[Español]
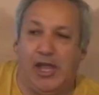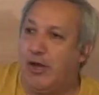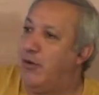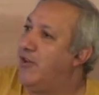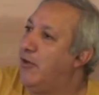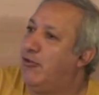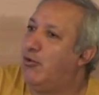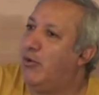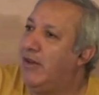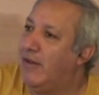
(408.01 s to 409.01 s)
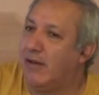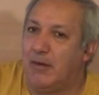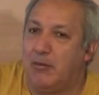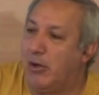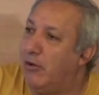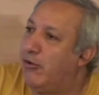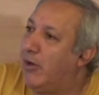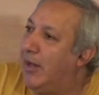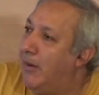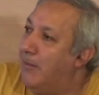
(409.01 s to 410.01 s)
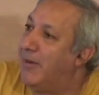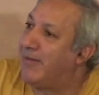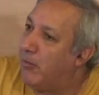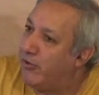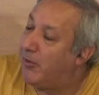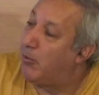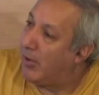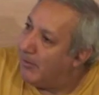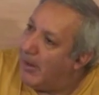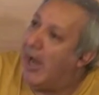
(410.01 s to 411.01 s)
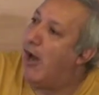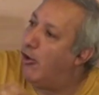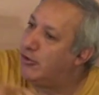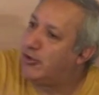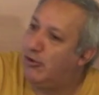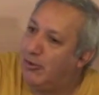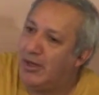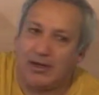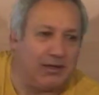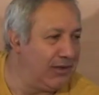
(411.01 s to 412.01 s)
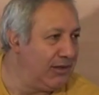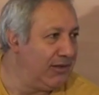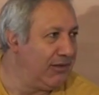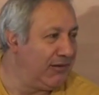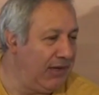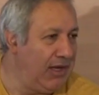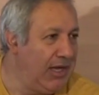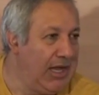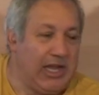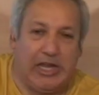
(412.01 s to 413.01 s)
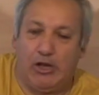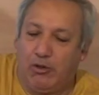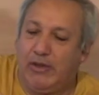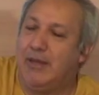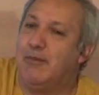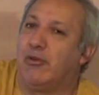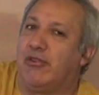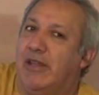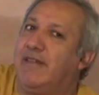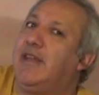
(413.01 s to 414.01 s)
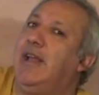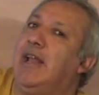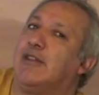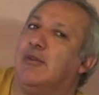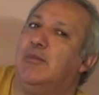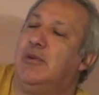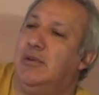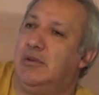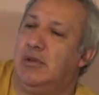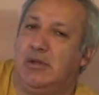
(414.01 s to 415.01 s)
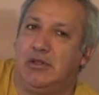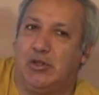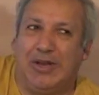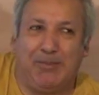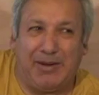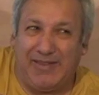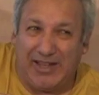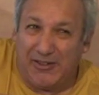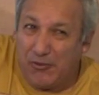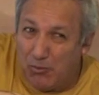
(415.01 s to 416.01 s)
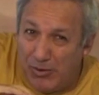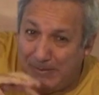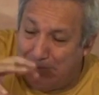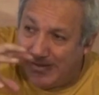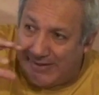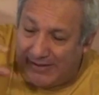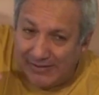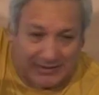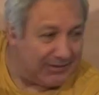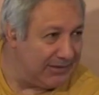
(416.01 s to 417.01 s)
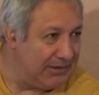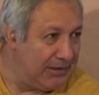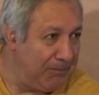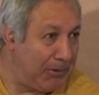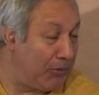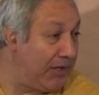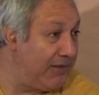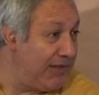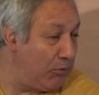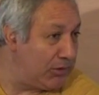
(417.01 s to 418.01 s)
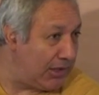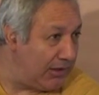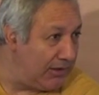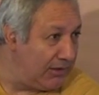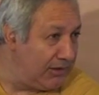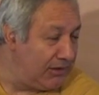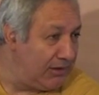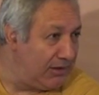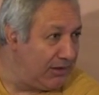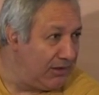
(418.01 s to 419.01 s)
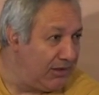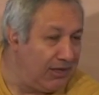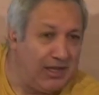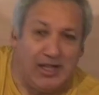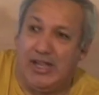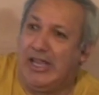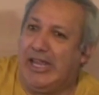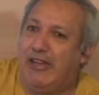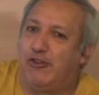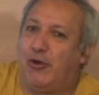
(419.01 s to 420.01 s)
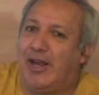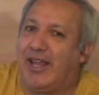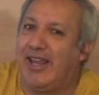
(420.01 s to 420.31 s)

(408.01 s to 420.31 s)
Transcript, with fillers: Entonces ya no es una unidad, pero entonces ahora pasamos el problema a otro lugar. ¿sí? Y luego dijimos, es que el átomo tiene una parte que es muy pesada, pero que es neutra. Y sobre la